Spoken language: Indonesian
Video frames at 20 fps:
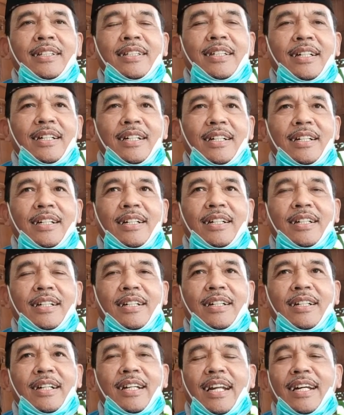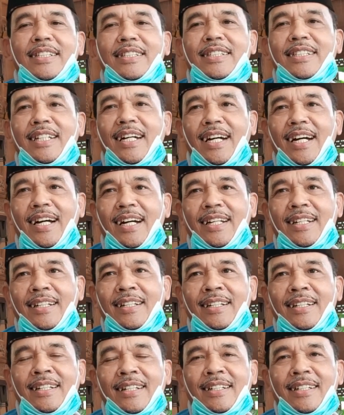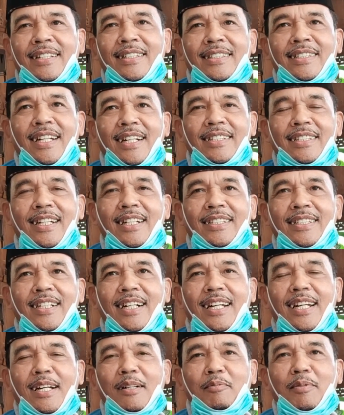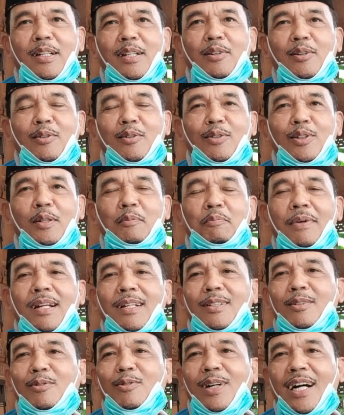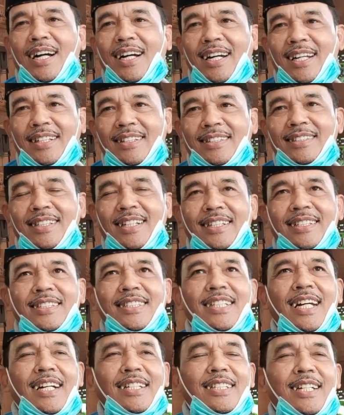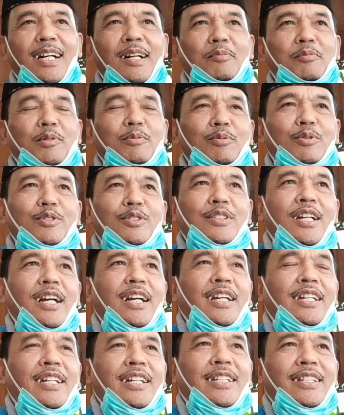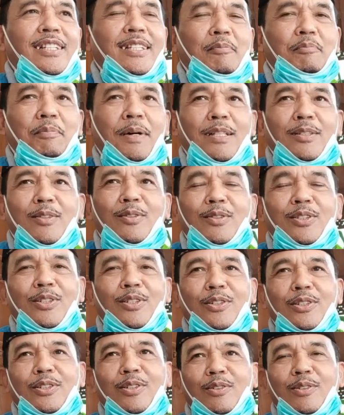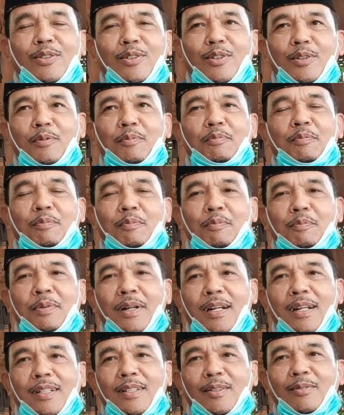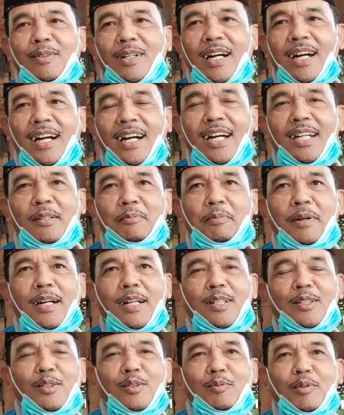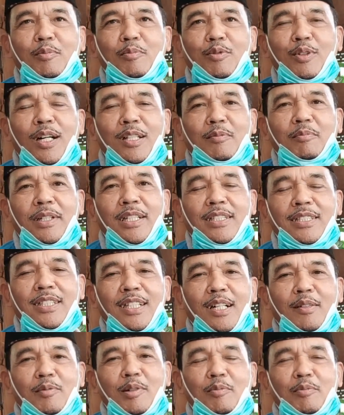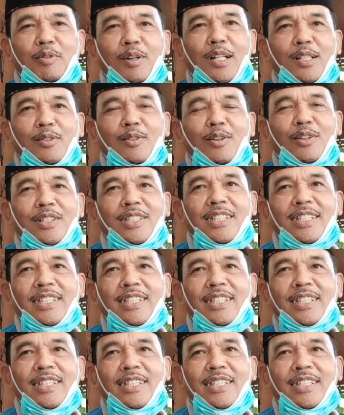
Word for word: eh, kerajinan saya sekarang menekuni pertukangan jadi saya mempunyai tempat khusus untuk pertukangan baik itu membuat meja, membuat kursi